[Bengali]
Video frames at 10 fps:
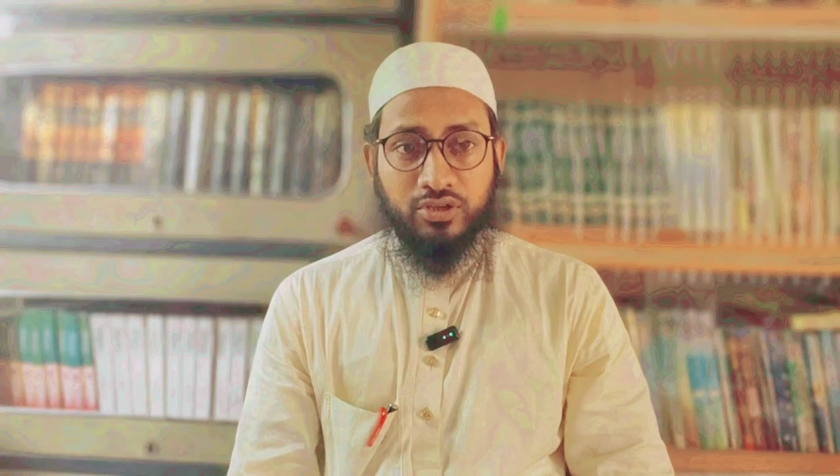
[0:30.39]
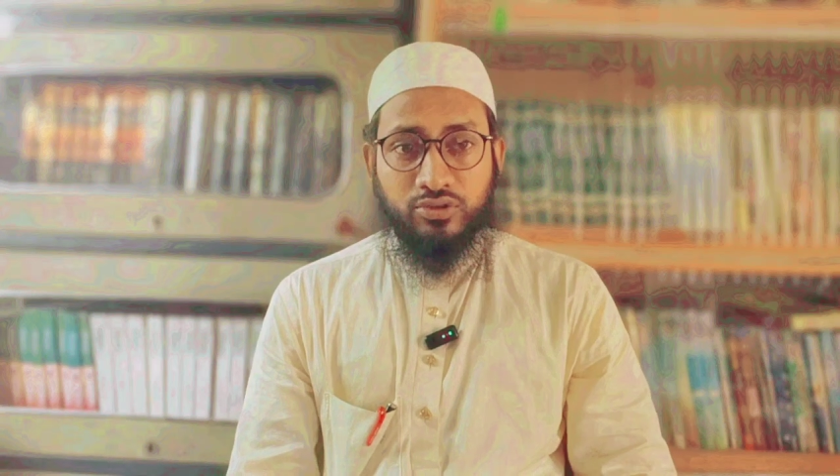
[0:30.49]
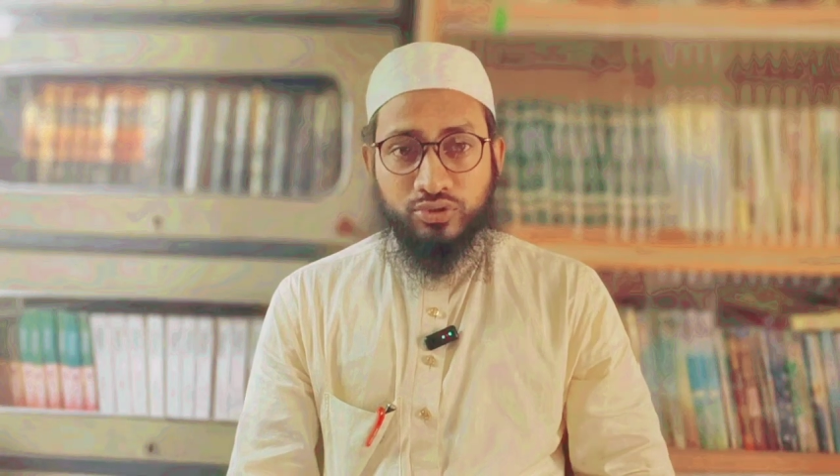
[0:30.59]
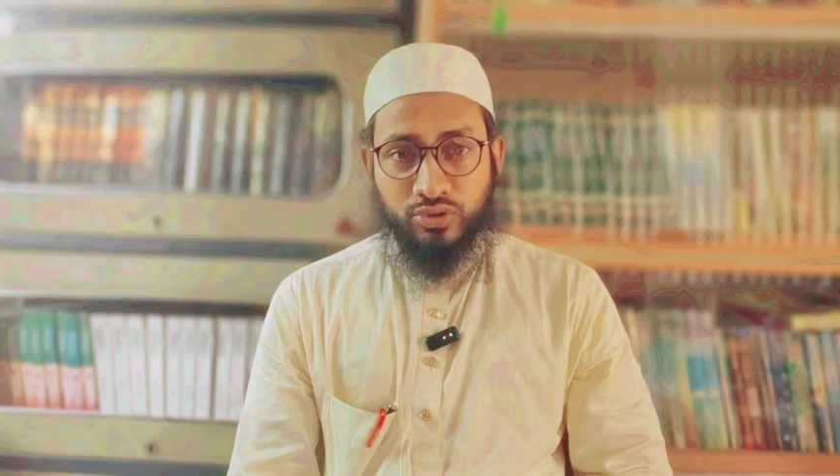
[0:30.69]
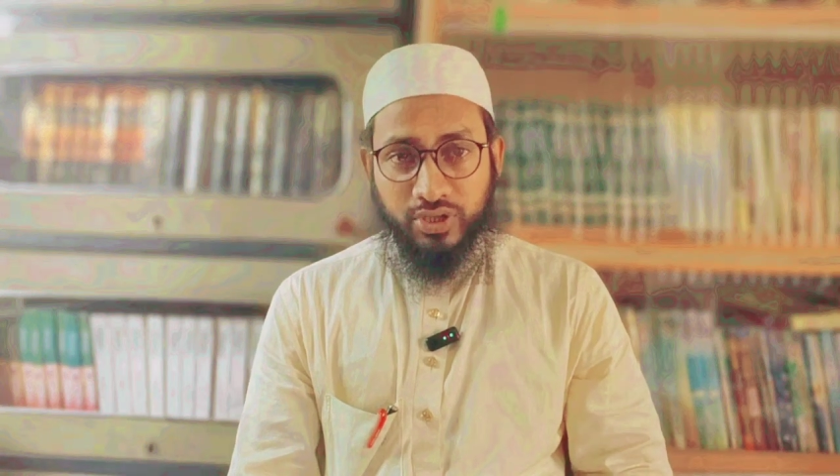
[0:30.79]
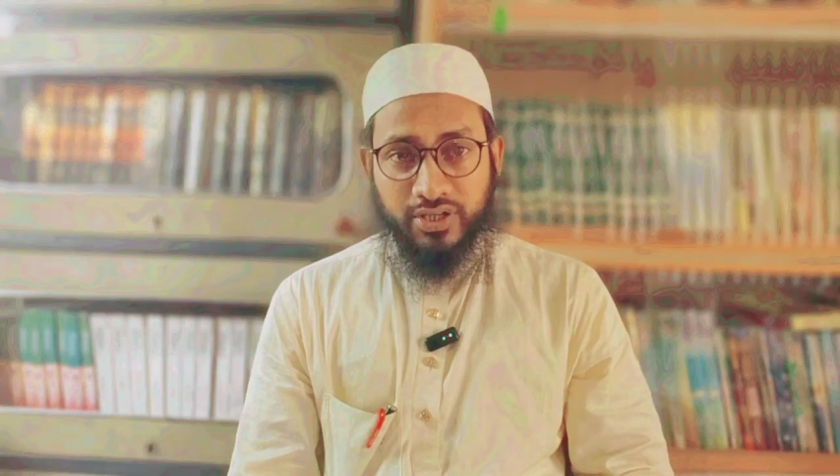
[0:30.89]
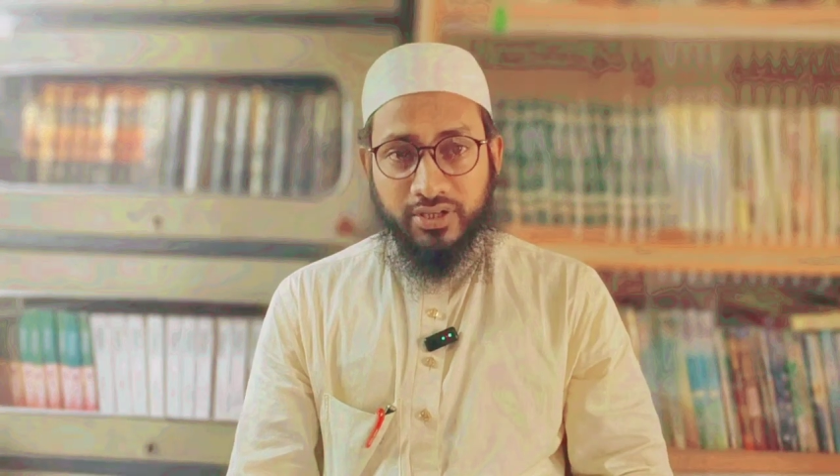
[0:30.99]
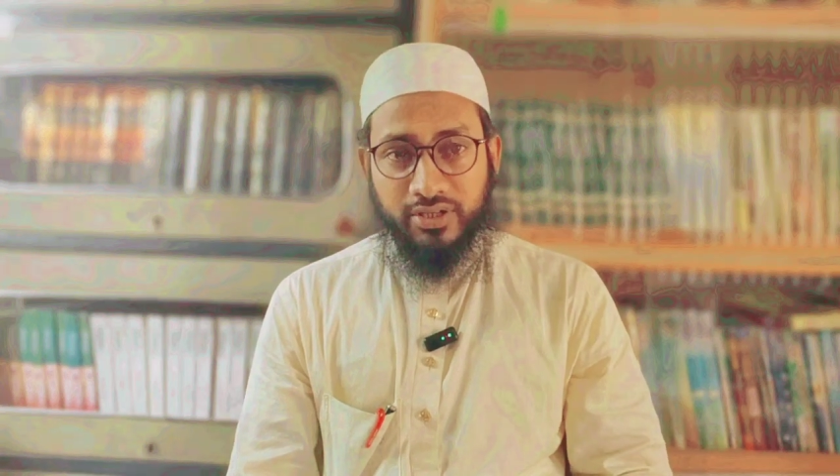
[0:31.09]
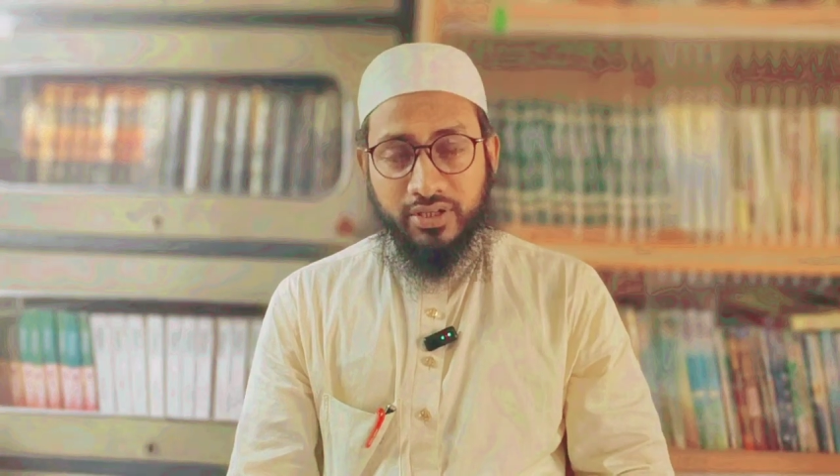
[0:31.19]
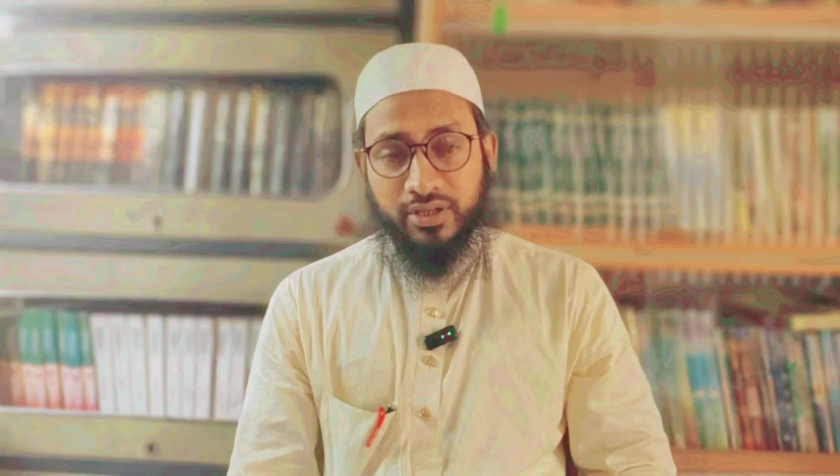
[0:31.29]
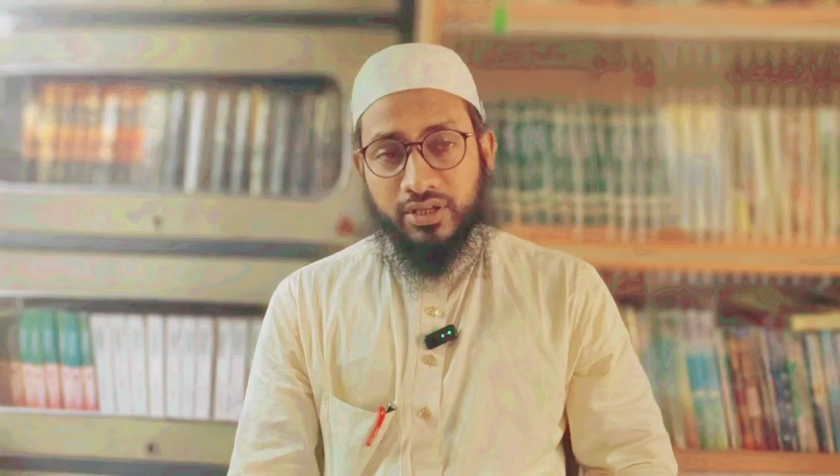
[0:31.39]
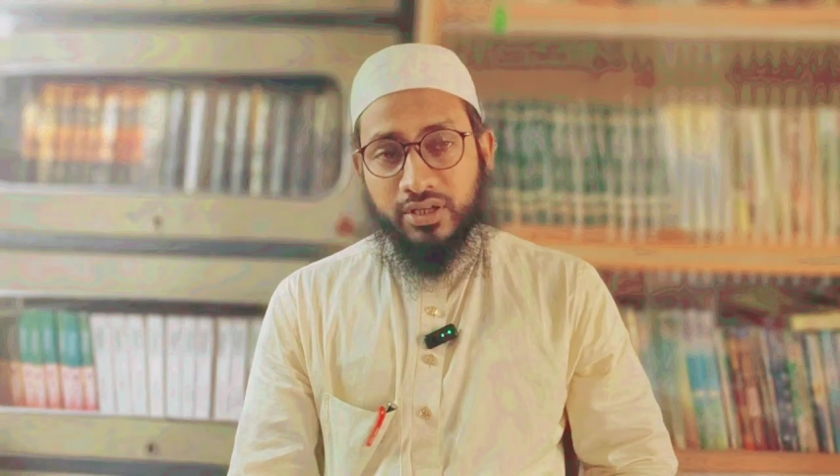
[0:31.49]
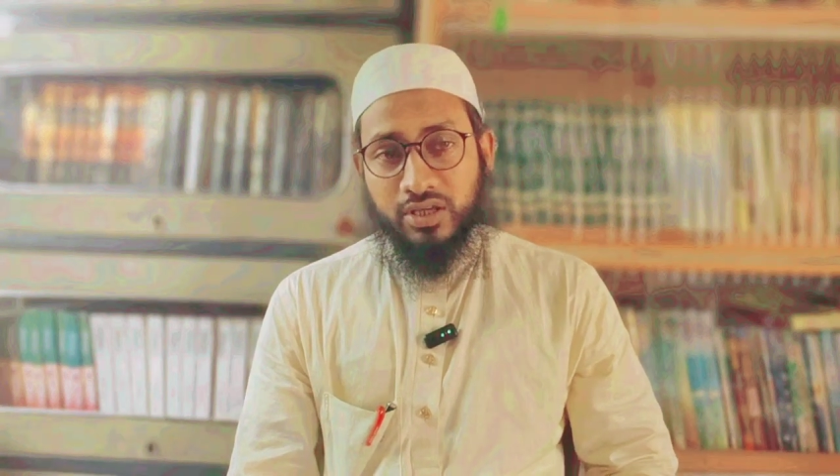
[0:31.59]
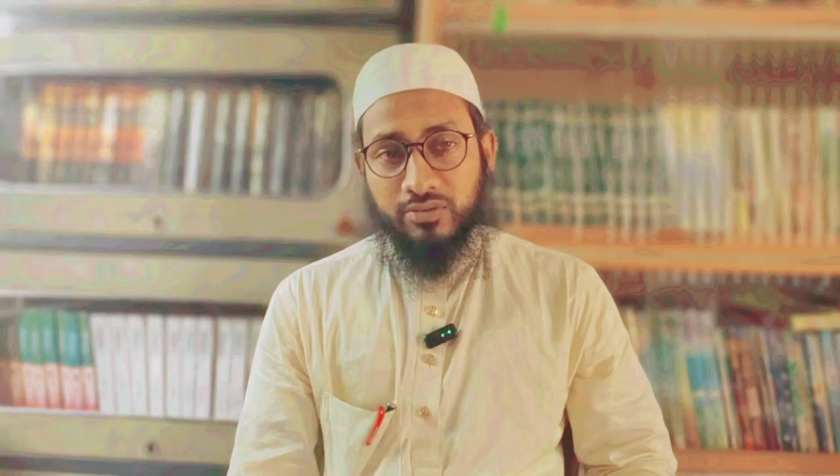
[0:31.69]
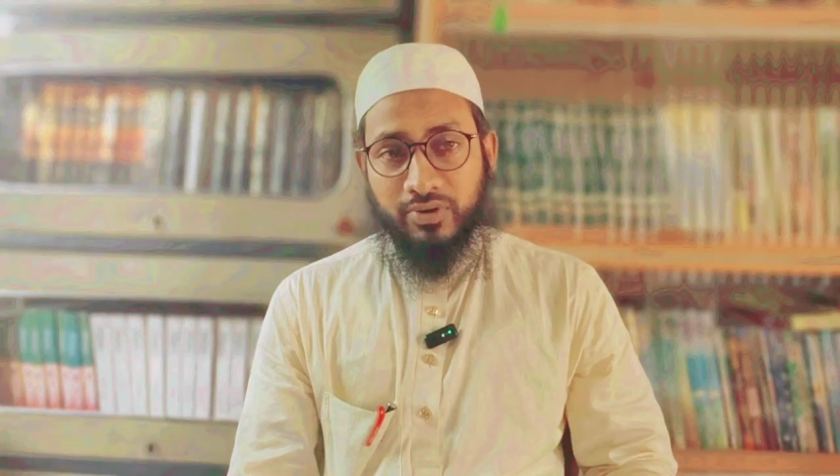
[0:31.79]
তো চলেন
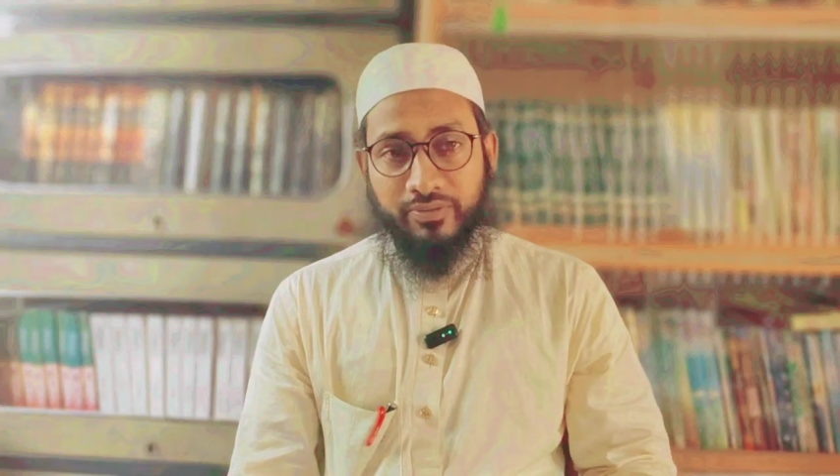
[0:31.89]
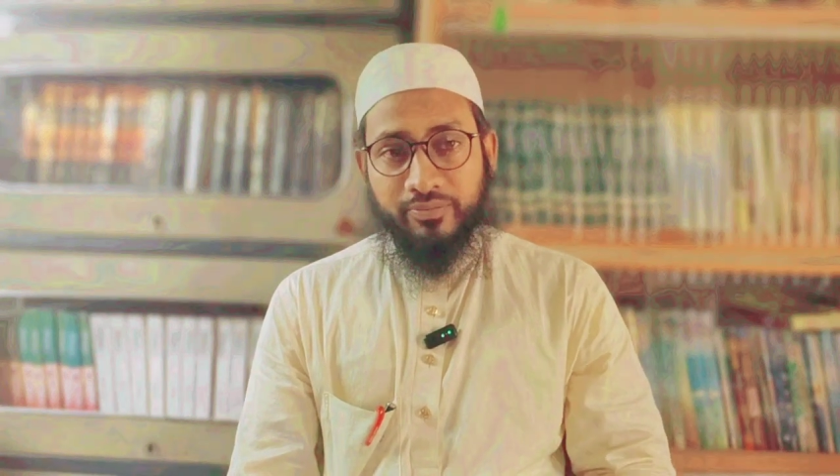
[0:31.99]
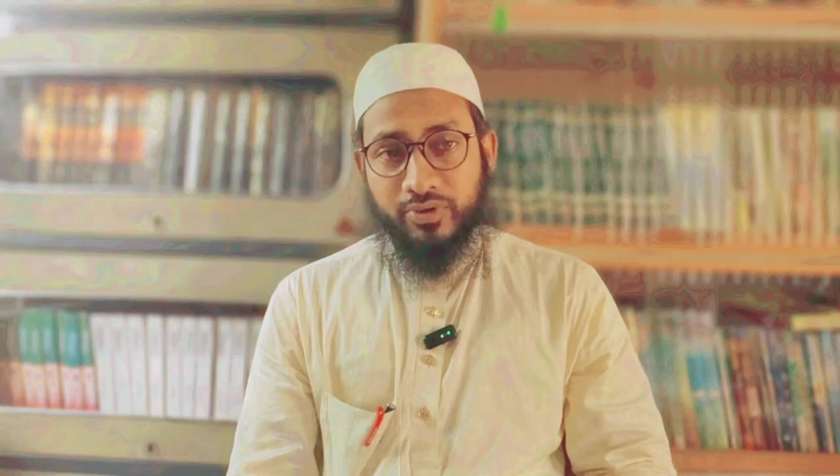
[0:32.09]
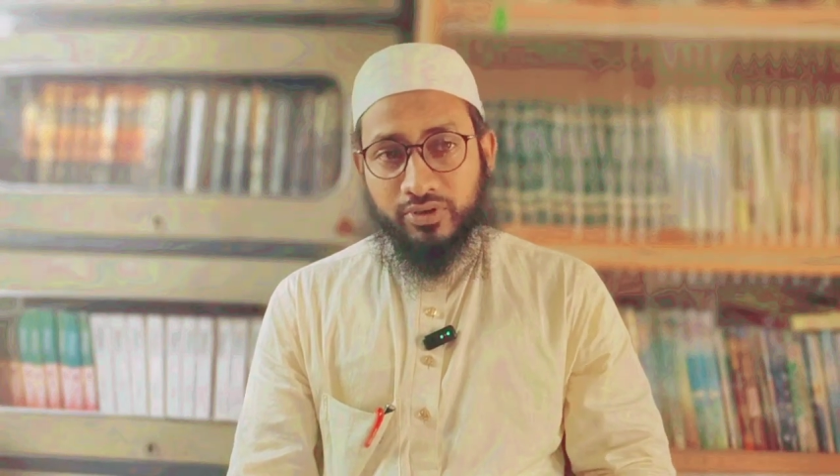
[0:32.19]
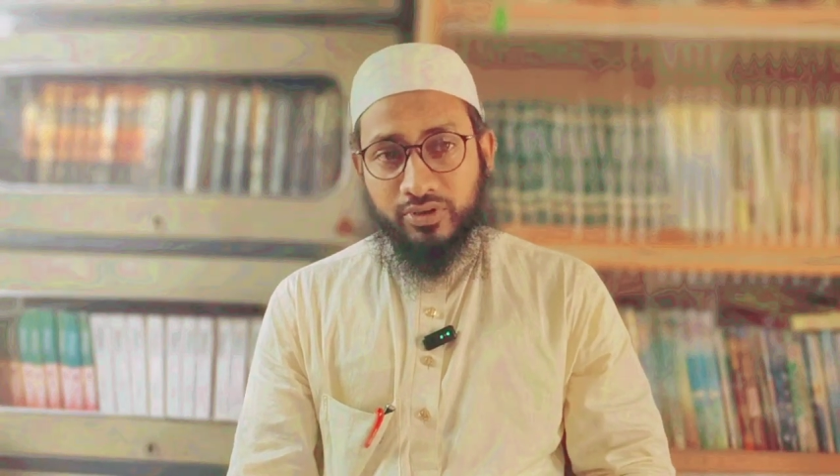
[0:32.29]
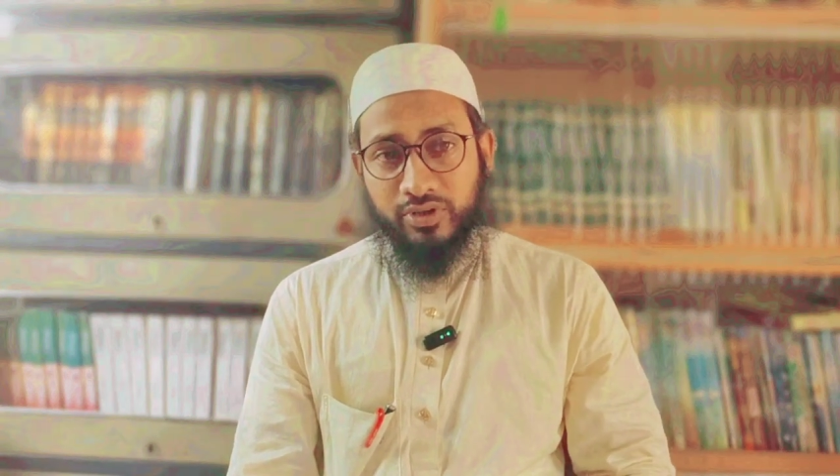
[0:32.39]
কিভাবে পড়তে